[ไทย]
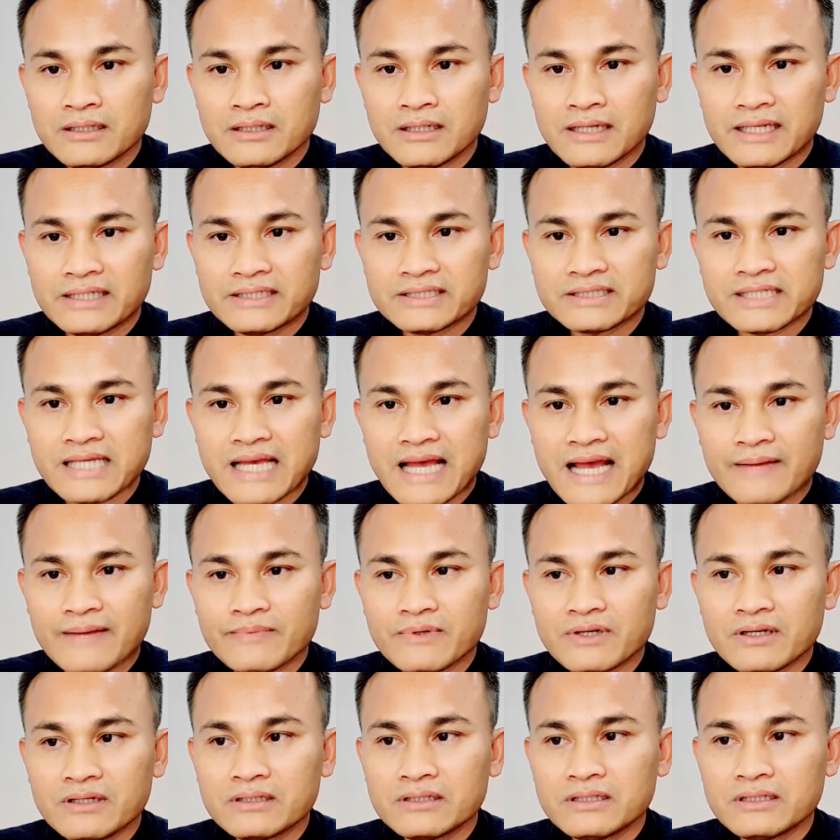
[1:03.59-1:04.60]
และ
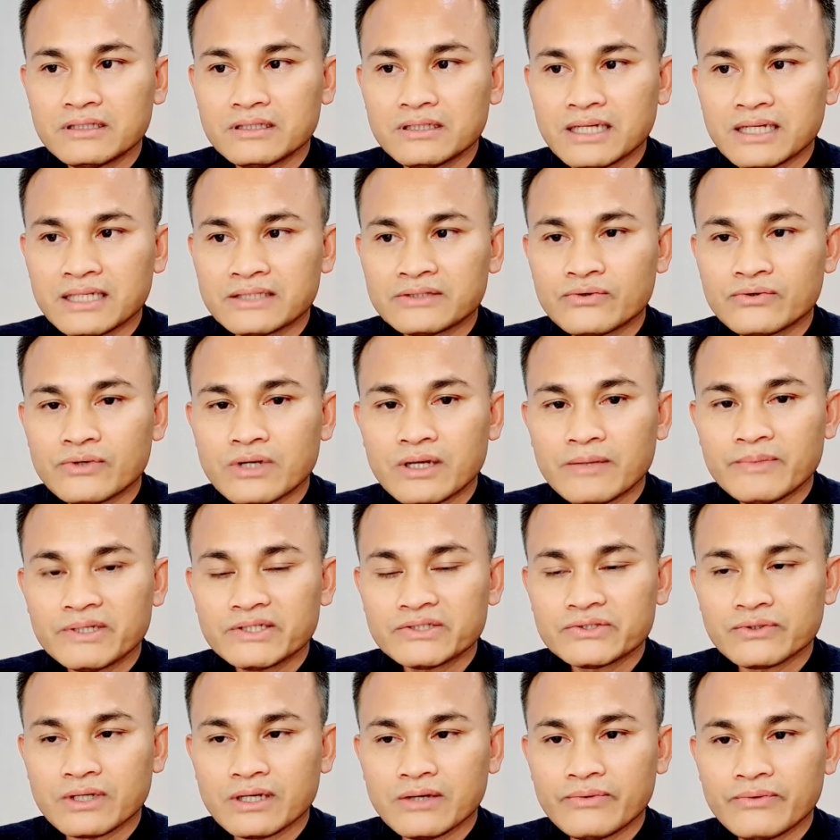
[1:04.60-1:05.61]
3 ก็คืออทุกขม
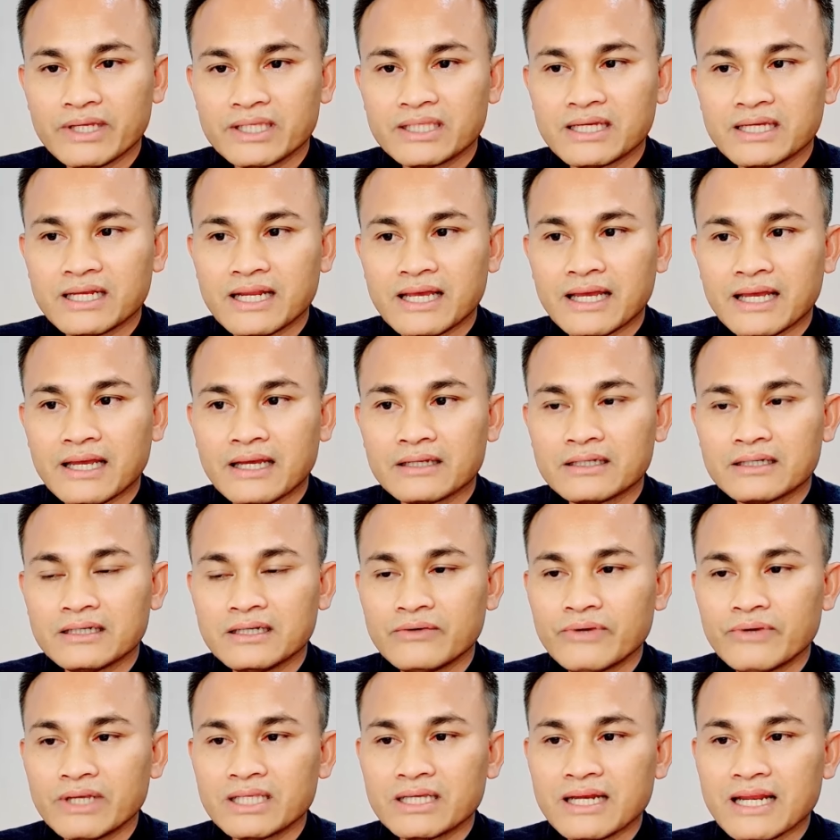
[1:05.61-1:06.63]
สุขเวทนา คือ
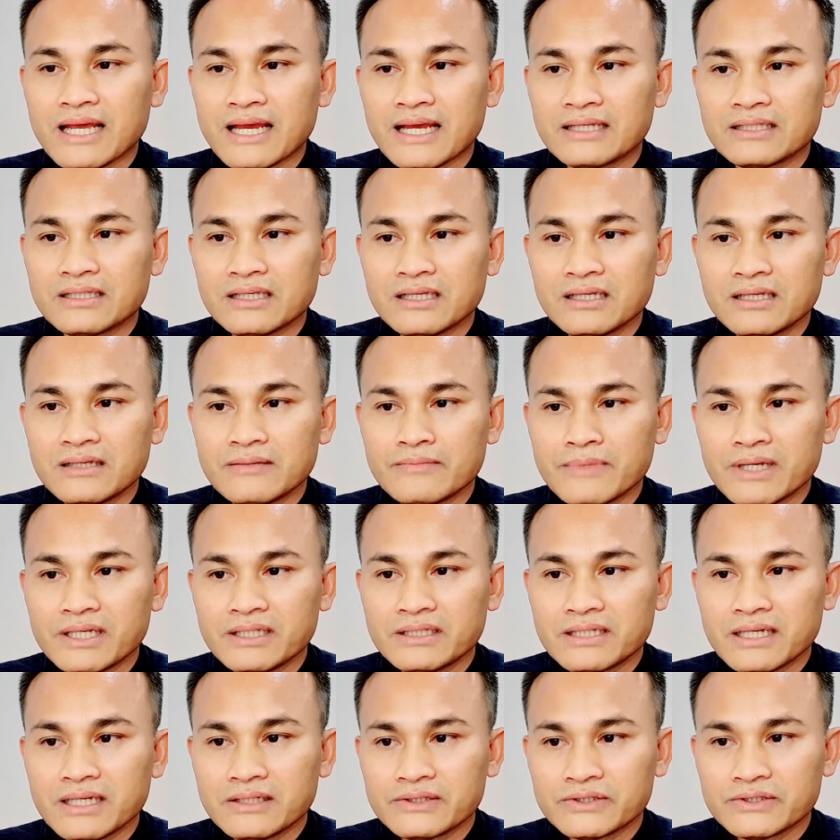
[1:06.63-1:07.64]
เวทนาที่ไม่
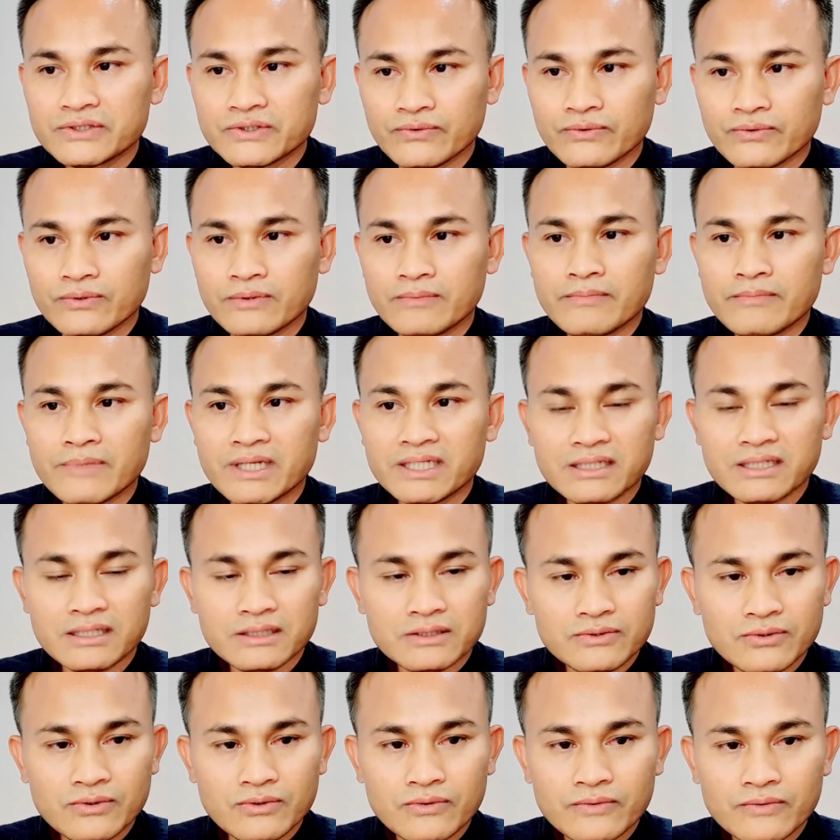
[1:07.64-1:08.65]
ใช่สุขไม่ใช่
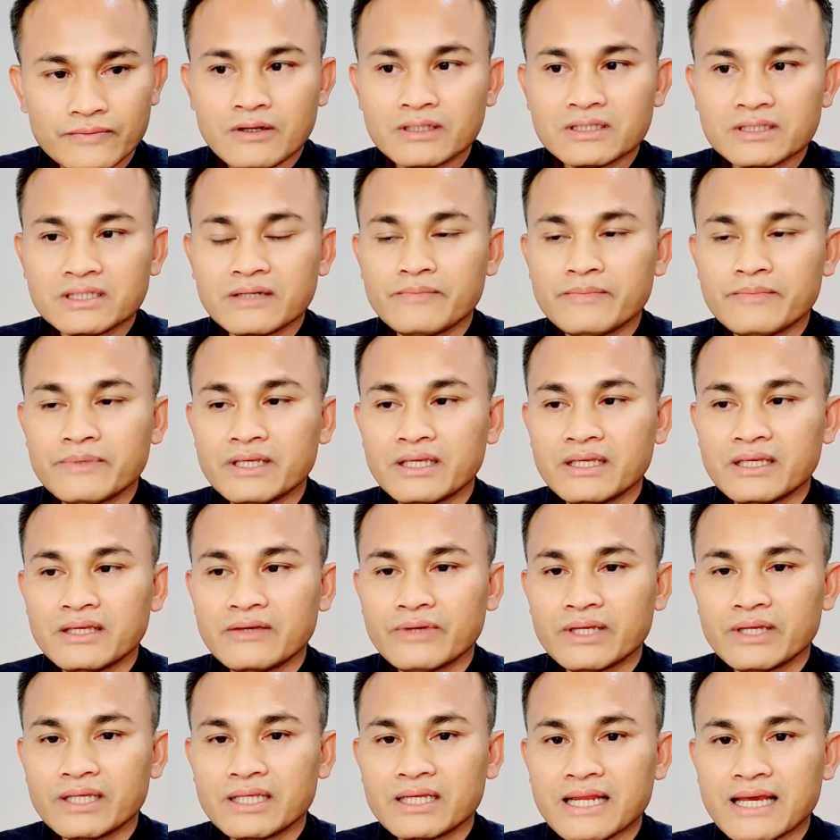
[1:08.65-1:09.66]
ทุกข์ก็จะมี
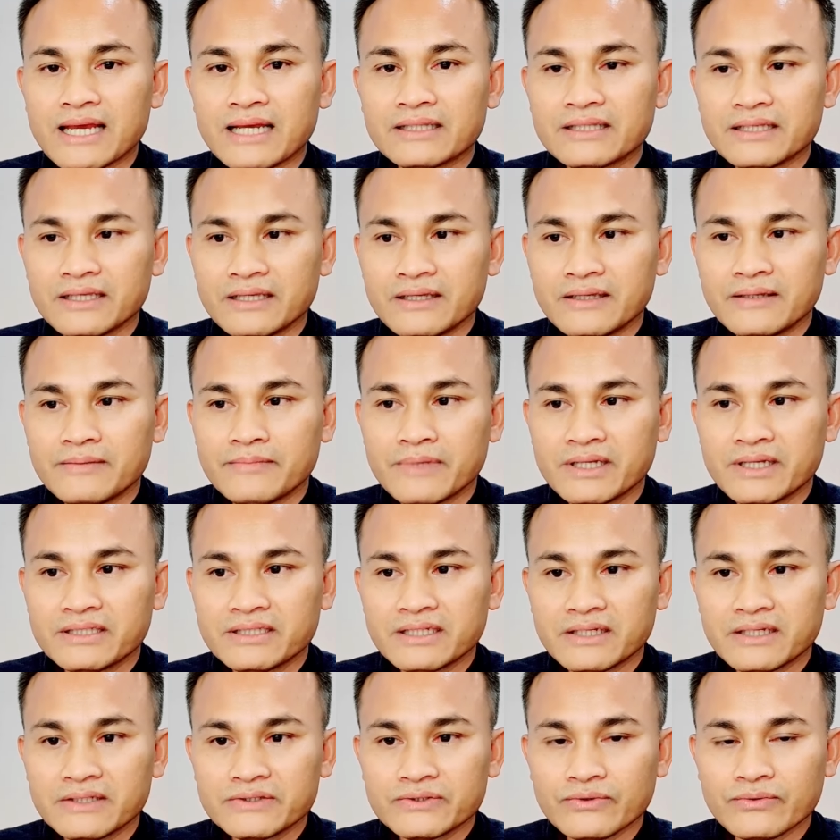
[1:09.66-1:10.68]
เวทนาที่ไม่
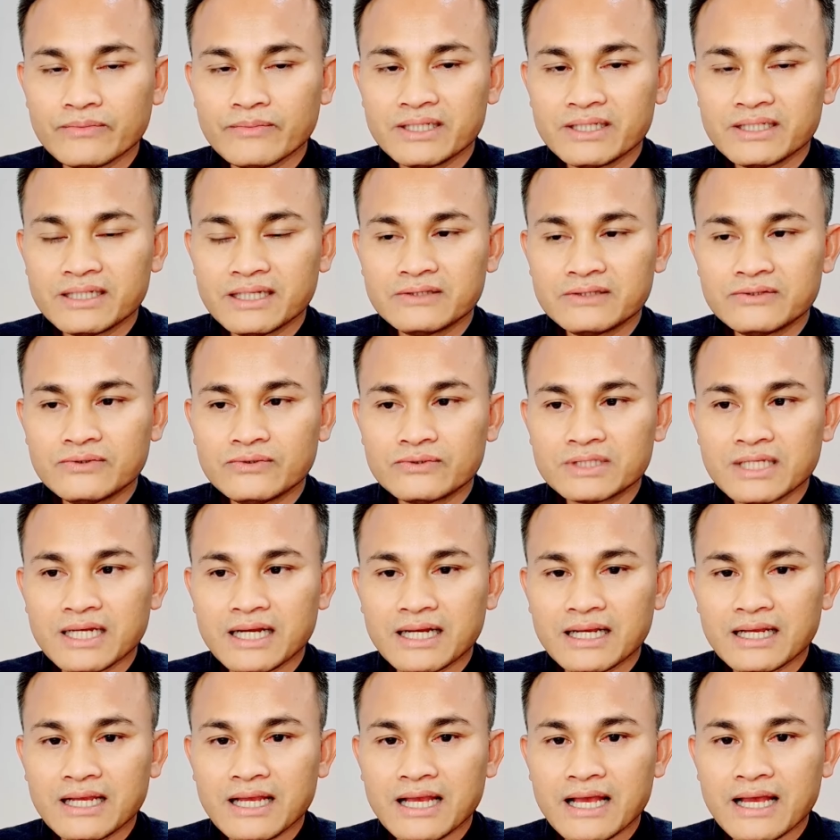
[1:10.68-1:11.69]
ใช่สุขไม่ใช่ทุกข์ทาง
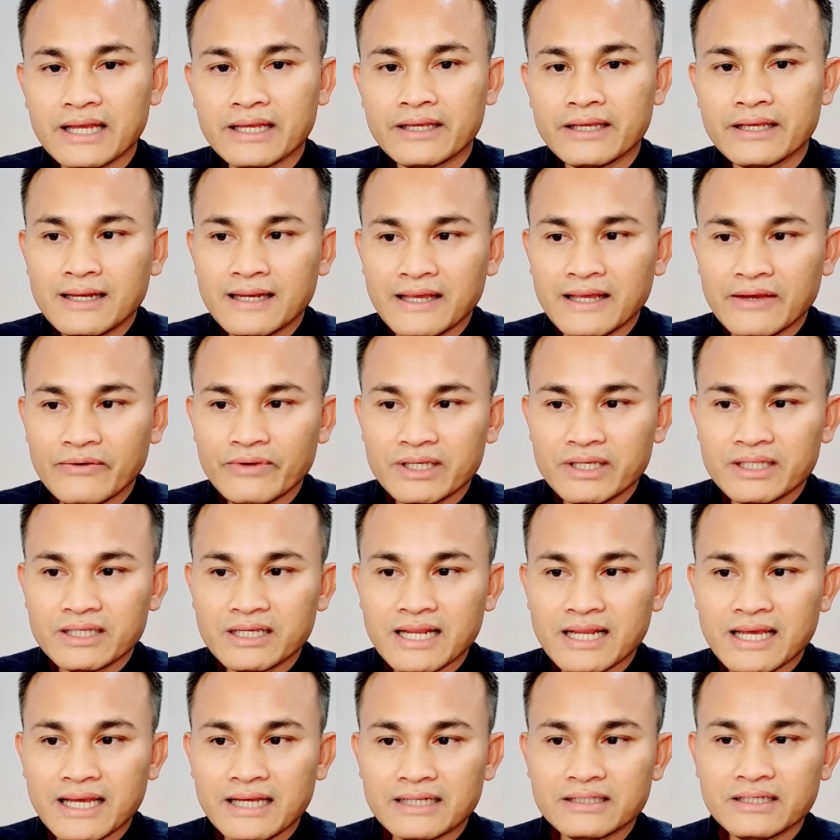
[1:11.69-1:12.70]
กาย และเวท
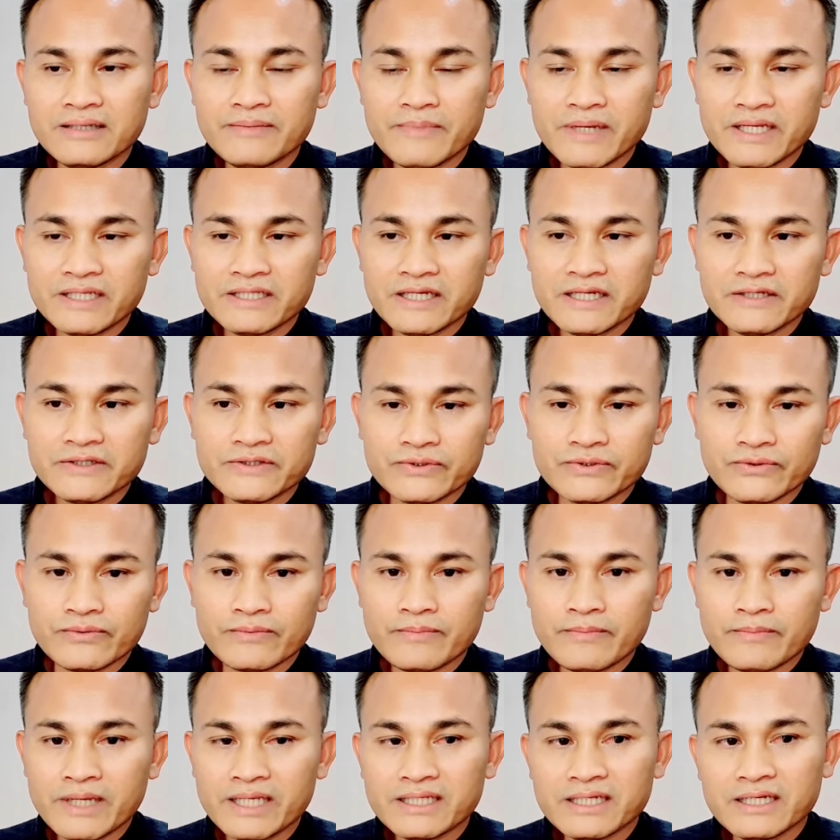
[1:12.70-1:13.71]
นาที่ไม่ใช่สุข
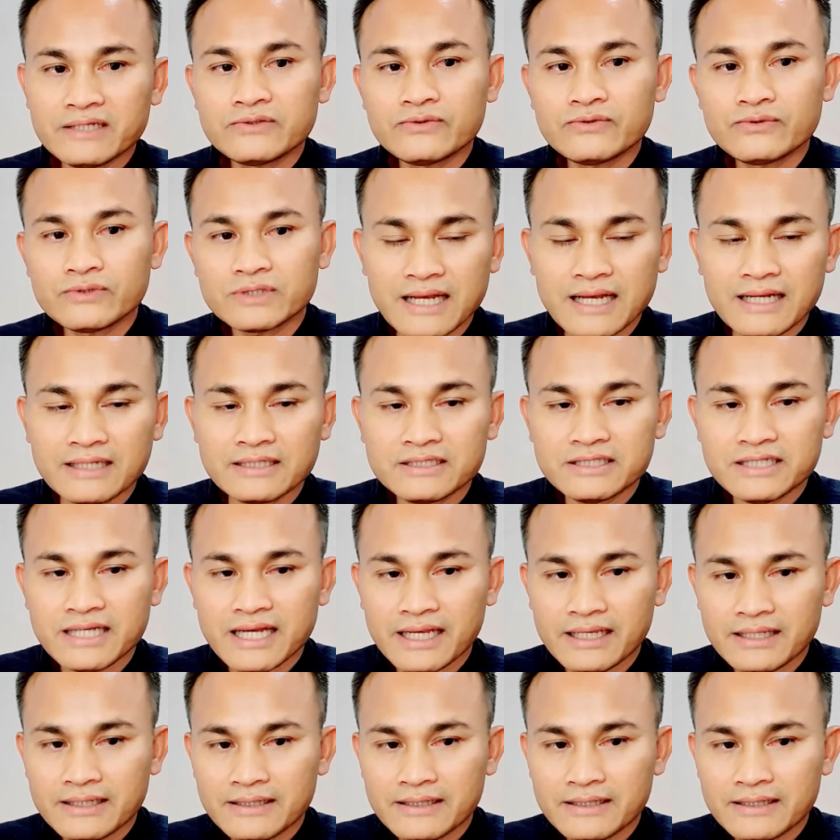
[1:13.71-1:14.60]
ไม่ใช่ทุกข์ทางใจ